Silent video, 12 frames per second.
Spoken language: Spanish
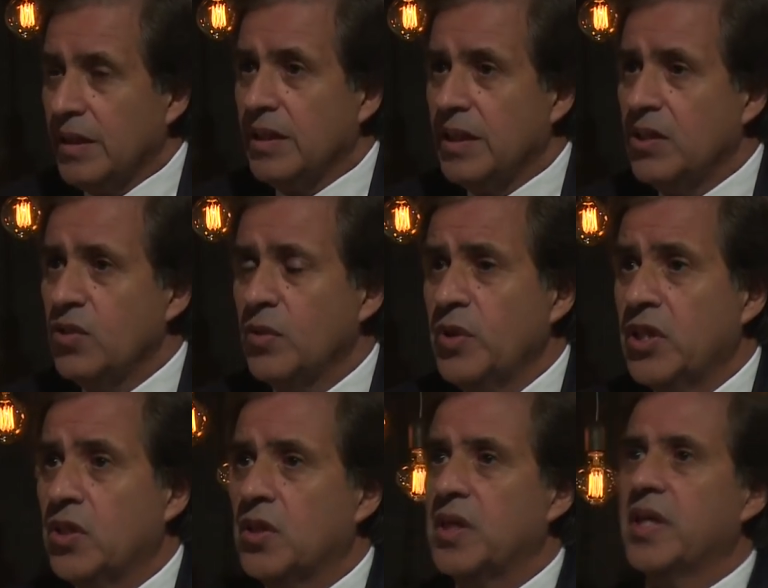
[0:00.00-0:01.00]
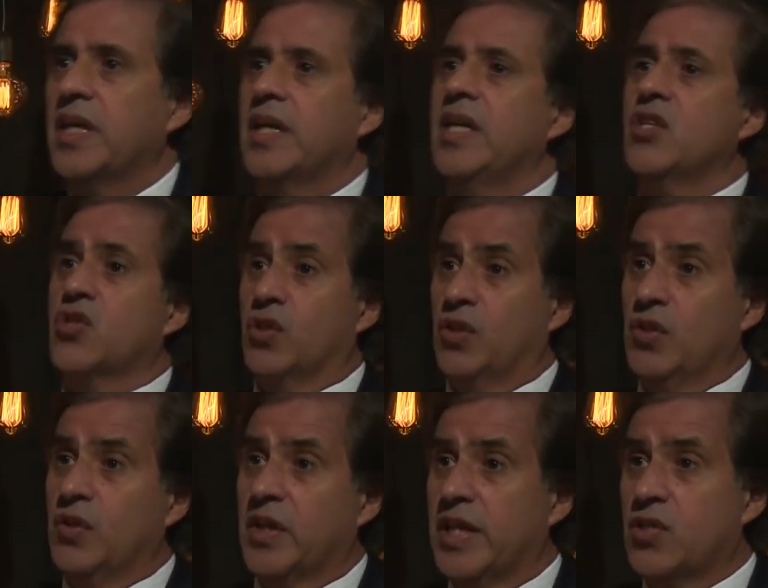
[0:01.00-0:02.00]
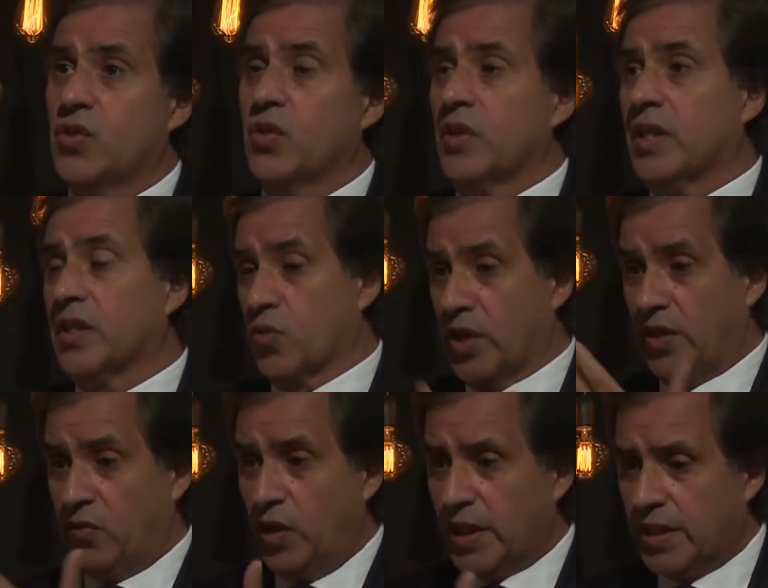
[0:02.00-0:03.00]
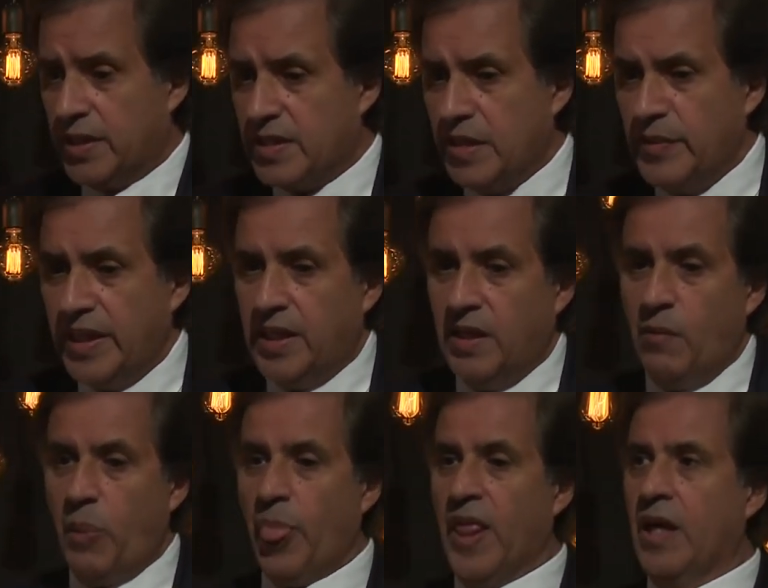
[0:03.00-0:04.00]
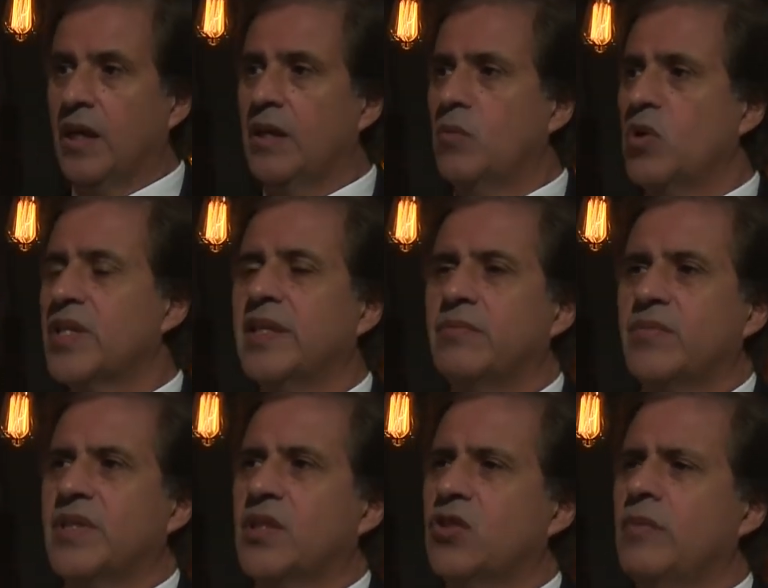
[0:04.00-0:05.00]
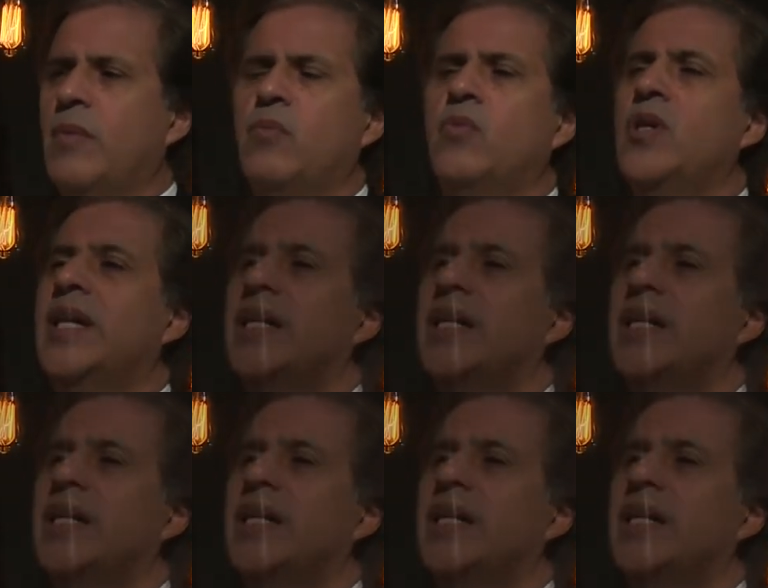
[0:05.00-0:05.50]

Entonces, bueno, eh, eso, eso que suena fuerte de esa manera, es como que se, toma muy a la